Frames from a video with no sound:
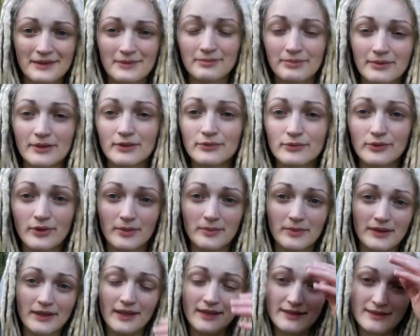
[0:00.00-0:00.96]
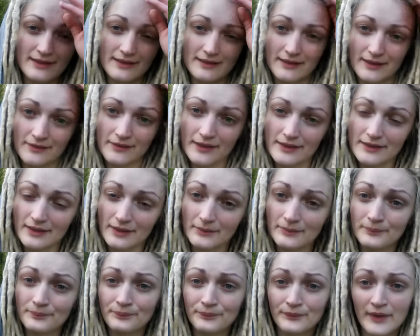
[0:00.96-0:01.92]
не продуло меня сильно
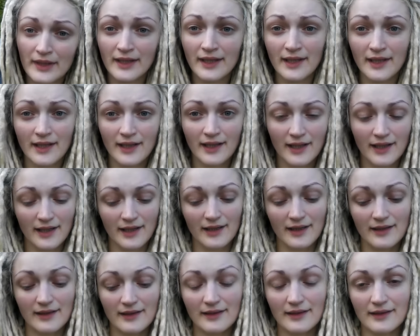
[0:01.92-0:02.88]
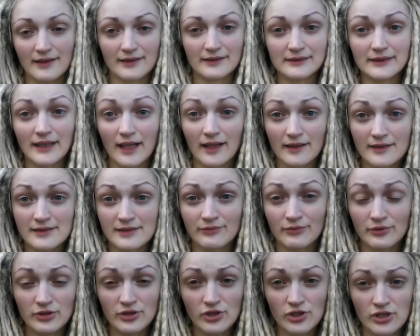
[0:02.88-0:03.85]
ветром. А, так,
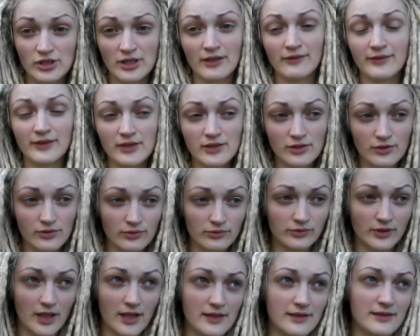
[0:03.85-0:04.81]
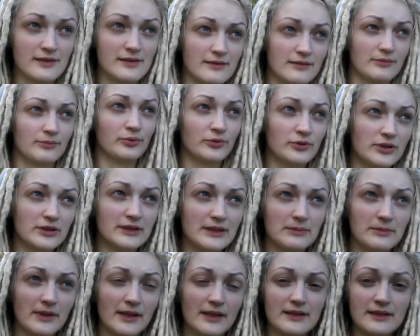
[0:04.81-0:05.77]
сегодняшнее видео у нас будет
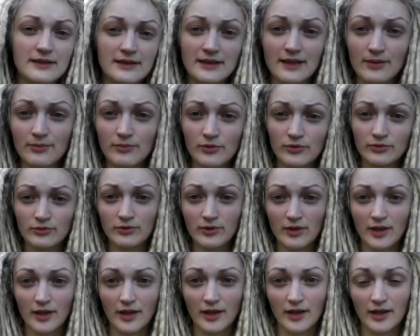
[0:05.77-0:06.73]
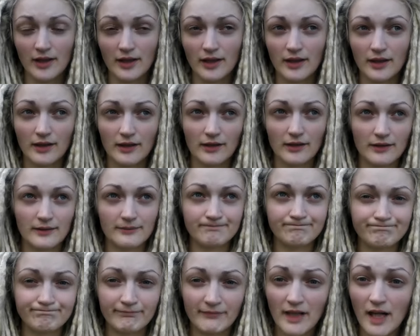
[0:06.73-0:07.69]
иметь тему а,
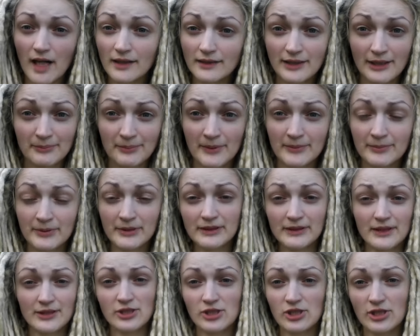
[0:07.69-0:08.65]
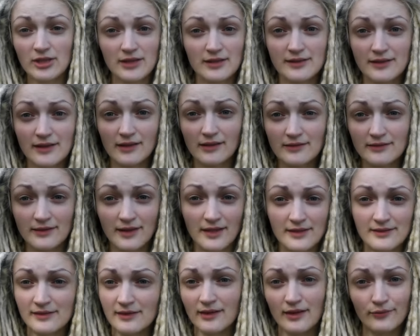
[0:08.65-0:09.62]
«Карта побыта через
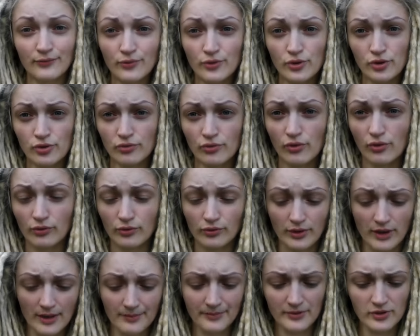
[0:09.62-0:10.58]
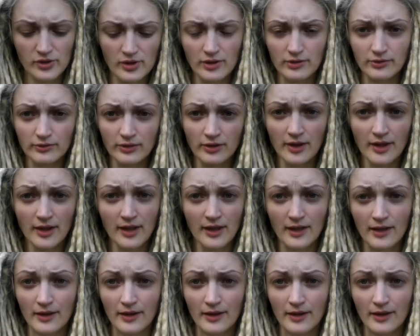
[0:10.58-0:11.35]
языковую школу». Я, пожалуй,